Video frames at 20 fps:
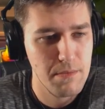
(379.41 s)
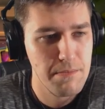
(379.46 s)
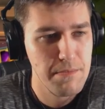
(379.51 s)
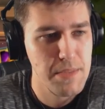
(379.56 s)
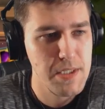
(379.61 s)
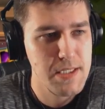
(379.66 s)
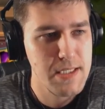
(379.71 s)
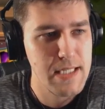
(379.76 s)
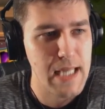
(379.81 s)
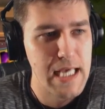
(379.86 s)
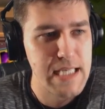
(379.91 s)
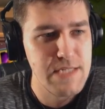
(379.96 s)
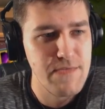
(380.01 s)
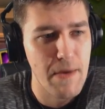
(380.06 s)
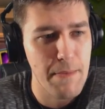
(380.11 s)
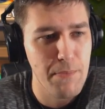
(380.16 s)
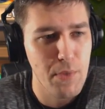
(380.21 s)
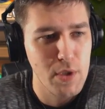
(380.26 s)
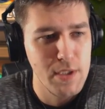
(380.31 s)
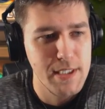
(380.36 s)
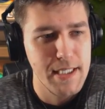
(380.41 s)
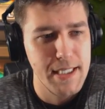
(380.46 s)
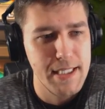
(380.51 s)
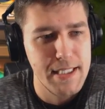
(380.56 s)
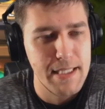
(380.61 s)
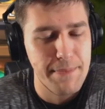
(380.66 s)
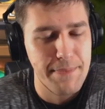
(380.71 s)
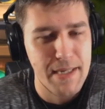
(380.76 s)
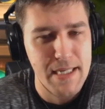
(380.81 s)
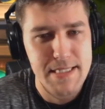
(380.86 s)
места
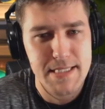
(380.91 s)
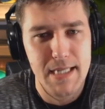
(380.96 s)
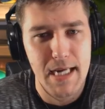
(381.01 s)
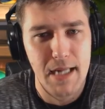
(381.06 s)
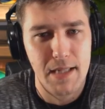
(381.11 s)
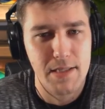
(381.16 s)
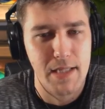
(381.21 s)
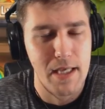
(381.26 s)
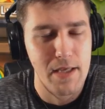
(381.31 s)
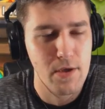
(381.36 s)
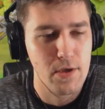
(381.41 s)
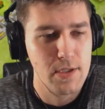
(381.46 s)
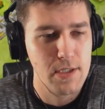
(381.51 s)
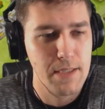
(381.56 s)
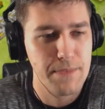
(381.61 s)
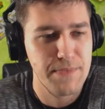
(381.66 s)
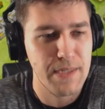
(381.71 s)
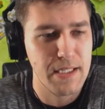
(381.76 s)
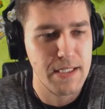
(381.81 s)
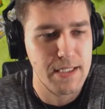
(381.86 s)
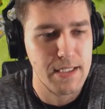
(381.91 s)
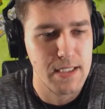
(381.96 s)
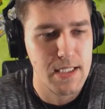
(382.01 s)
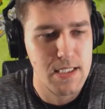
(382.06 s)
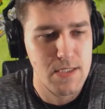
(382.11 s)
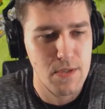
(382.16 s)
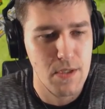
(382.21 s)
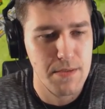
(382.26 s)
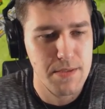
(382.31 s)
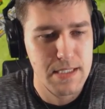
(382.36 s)
свободные-то просрал-то, елки-палки, на
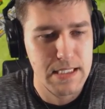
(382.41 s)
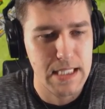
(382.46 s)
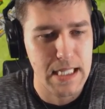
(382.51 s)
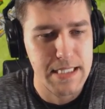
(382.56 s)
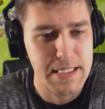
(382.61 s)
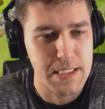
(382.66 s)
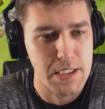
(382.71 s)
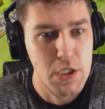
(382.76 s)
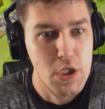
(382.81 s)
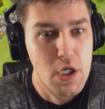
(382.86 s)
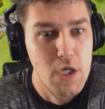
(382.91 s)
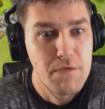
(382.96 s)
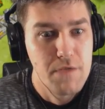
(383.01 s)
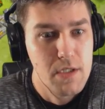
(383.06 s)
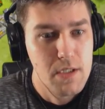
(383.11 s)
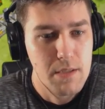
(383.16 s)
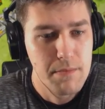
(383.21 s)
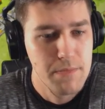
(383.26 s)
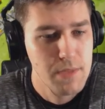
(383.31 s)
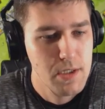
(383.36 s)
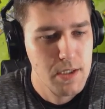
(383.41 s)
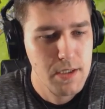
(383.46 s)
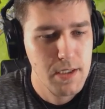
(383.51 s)
своем складе. Недавно там было